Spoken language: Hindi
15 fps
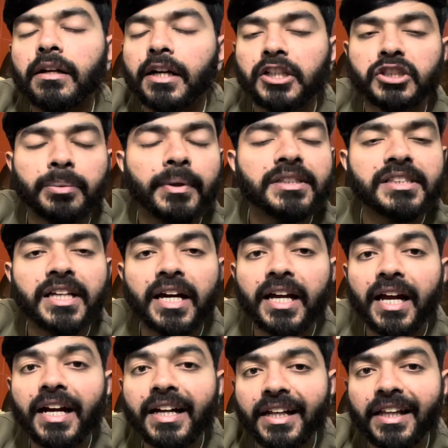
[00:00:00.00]
कस्टमाइज़ किया
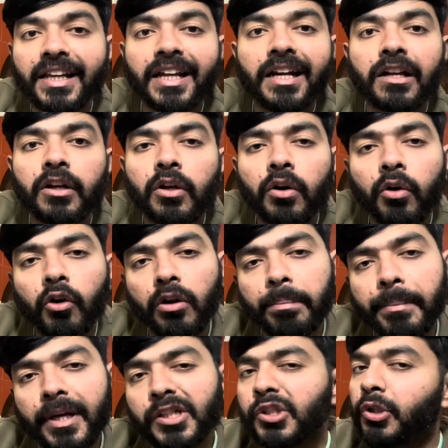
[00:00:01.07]
गया इंटीरियर और
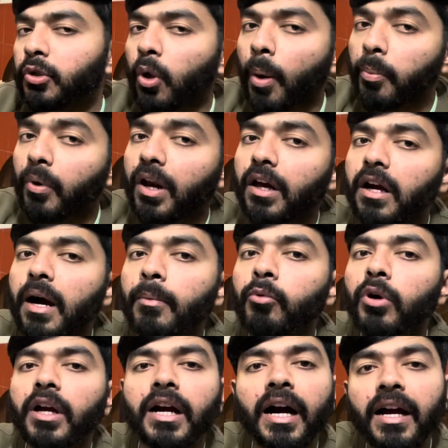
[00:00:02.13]
बेस्ट टू टॉप वाला काम
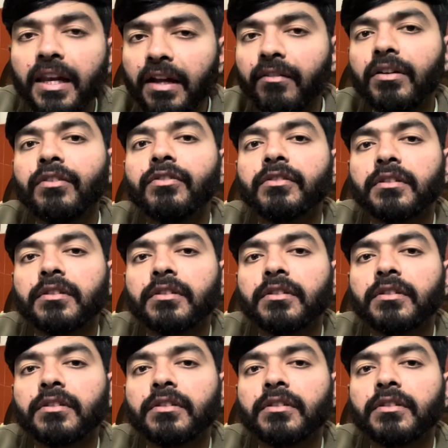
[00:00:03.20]
हुआ है हाई लेवल